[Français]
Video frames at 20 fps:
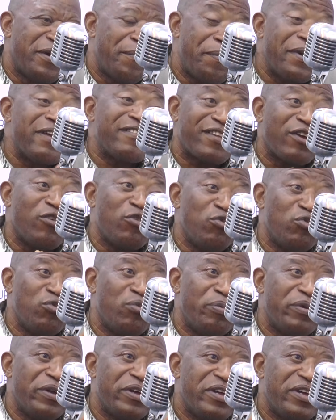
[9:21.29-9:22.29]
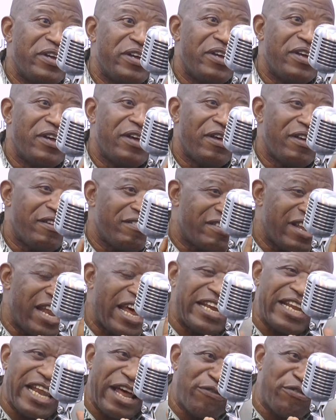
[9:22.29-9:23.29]
presque le double.
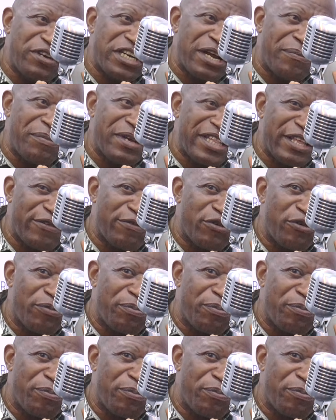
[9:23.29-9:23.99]
Cela n'avait jamais été fait